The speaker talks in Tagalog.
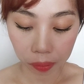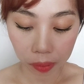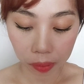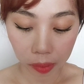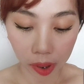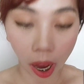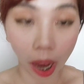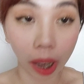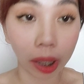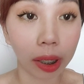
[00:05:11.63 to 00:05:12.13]

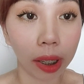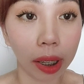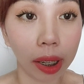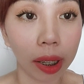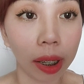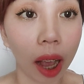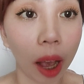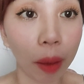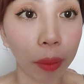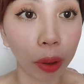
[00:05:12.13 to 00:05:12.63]
Kahit
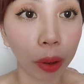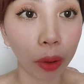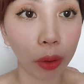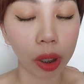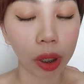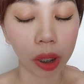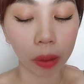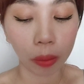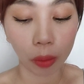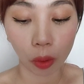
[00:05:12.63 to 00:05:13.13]
ginagamit ko
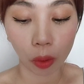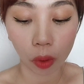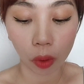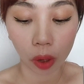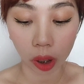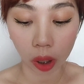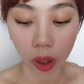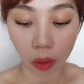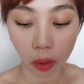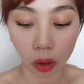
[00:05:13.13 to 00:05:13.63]
siya sa buong
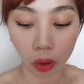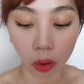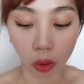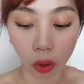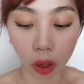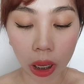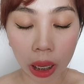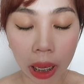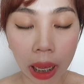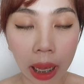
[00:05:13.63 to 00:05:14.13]
katawan
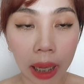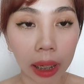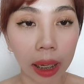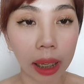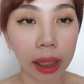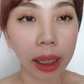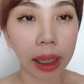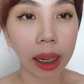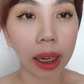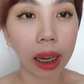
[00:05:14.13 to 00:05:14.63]
ko.
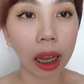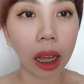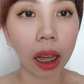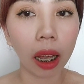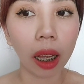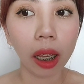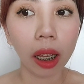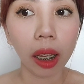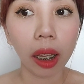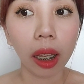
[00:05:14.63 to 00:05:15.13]
Kasi
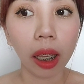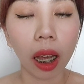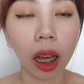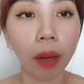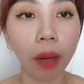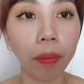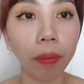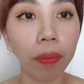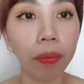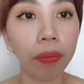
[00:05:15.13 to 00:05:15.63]
nga,
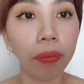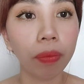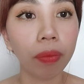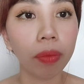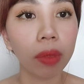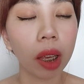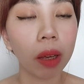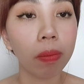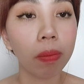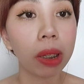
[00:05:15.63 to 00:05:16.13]
um,
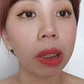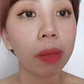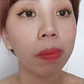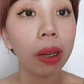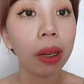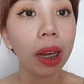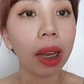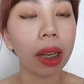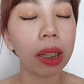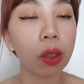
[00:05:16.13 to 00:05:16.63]
mas
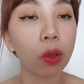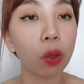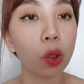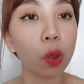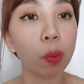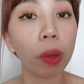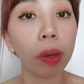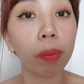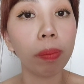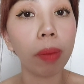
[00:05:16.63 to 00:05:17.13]

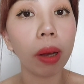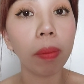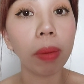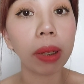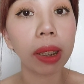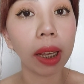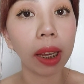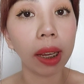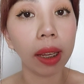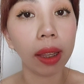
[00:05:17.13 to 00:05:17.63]
magastos pag
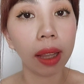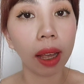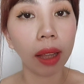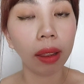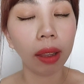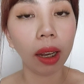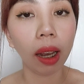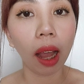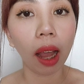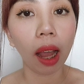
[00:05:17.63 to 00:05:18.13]
babasain
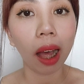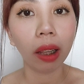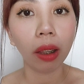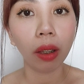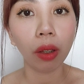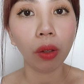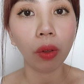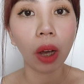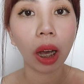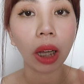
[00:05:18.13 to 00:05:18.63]
natin lahat
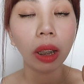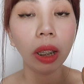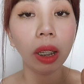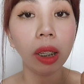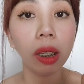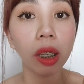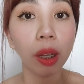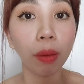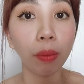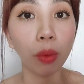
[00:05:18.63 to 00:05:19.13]
yung
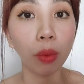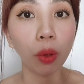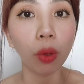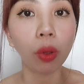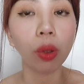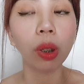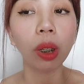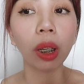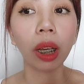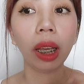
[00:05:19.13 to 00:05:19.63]
ating
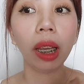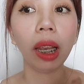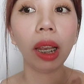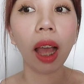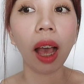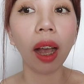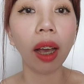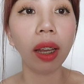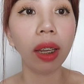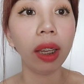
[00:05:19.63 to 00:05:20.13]
sabon.
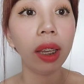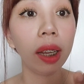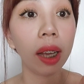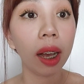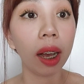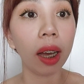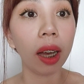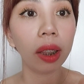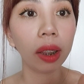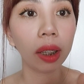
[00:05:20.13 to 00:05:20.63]
Kailangan
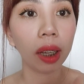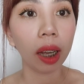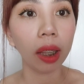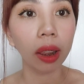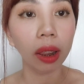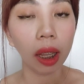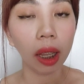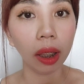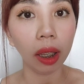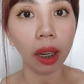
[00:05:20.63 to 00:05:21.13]

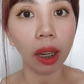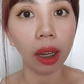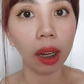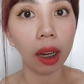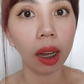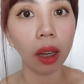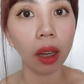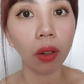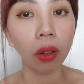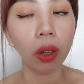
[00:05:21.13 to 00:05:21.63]
ikakat-cut natin ng
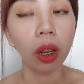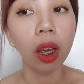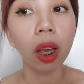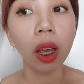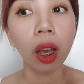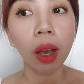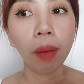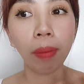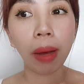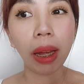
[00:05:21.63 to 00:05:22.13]
ganon.
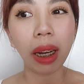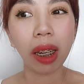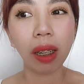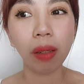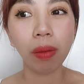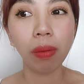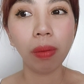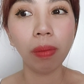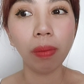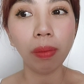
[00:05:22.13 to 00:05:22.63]
Parang
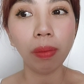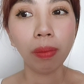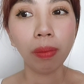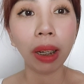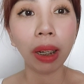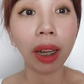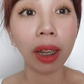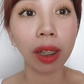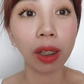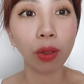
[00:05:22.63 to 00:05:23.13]

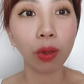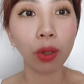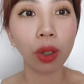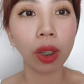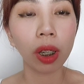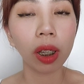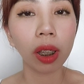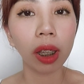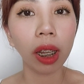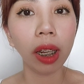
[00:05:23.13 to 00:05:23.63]
magastos
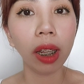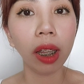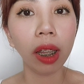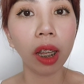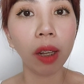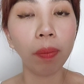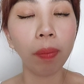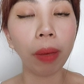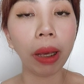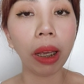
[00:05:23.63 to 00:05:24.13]
siya
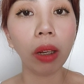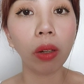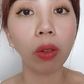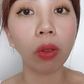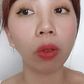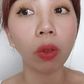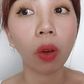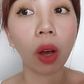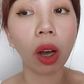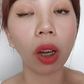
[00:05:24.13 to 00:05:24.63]
tignan
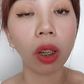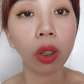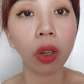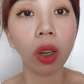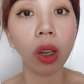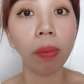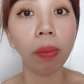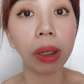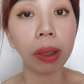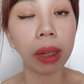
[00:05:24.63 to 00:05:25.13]
pero
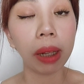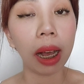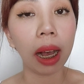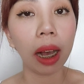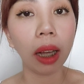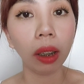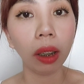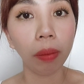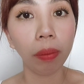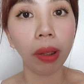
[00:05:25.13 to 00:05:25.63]
actually mas
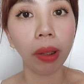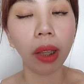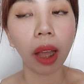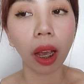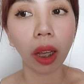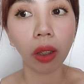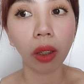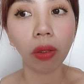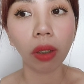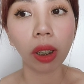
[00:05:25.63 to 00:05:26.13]
nakakatipid
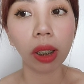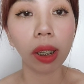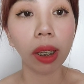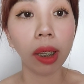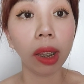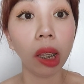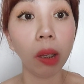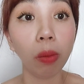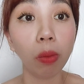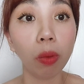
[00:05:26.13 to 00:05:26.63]
tayo dun kasi
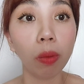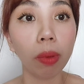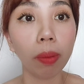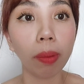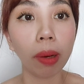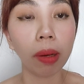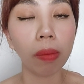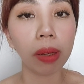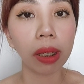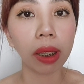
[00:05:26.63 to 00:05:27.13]
hindi mo
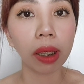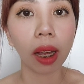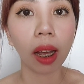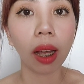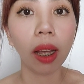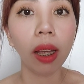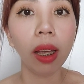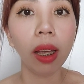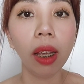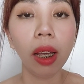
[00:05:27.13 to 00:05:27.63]
mababasa
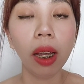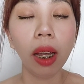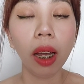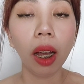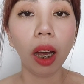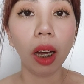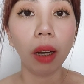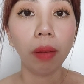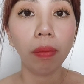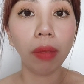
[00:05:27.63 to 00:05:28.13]

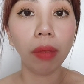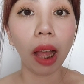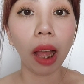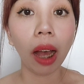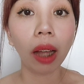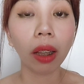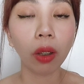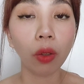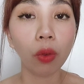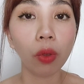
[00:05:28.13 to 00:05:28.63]
um,
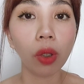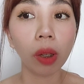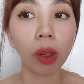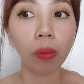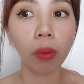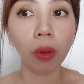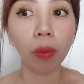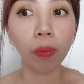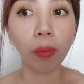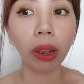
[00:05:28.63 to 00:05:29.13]
lahat yung
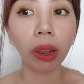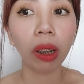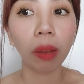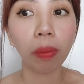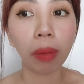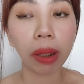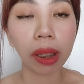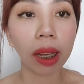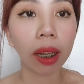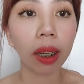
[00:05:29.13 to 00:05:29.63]
sabon. Pag
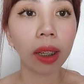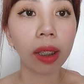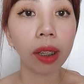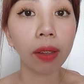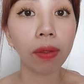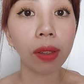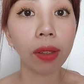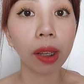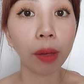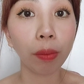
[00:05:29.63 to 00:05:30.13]
nabasa kasi
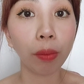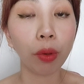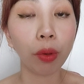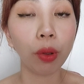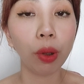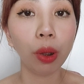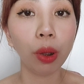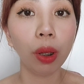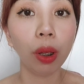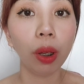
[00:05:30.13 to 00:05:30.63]
yung
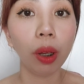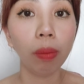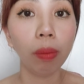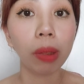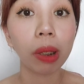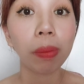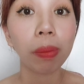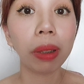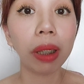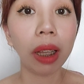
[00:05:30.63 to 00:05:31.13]
sabon,
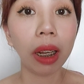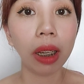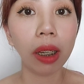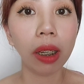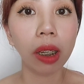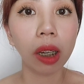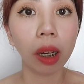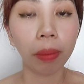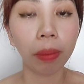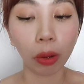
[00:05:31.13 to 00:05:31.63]
mas madali
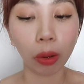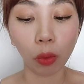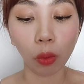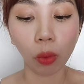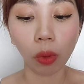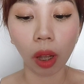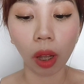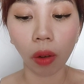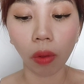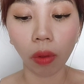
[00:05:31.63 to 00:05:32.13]
siya
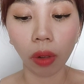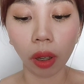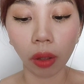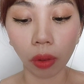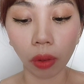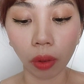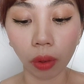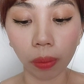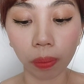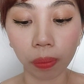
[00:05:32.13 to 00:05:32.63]
matunaw,
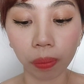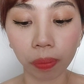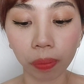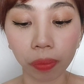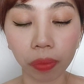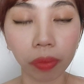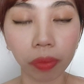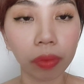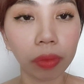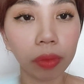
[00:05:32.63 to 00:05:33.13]
ganun.
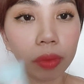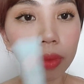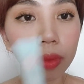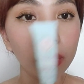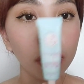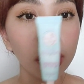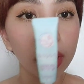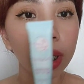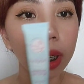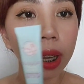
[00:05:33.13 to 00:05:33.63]

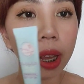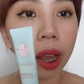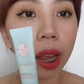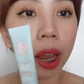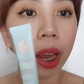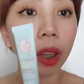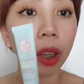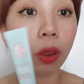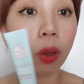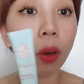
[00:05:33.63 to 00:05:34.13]

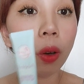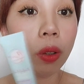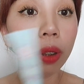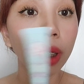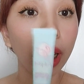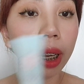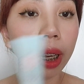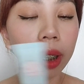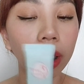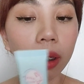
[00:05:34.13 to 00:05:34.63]
Itong
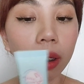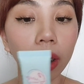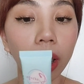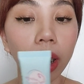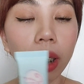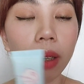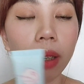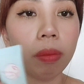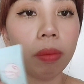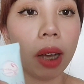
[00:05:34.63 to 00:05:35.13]
night
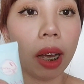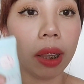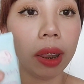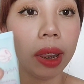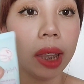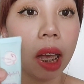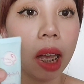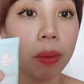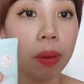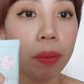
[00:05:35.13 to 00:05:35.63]
cream,
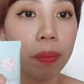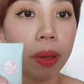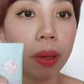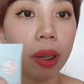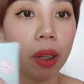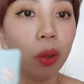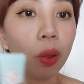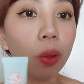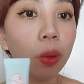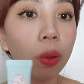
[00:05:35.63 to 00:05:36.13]
ang dami pa
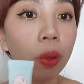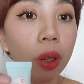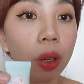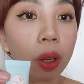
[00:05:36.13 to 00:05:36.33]
nito.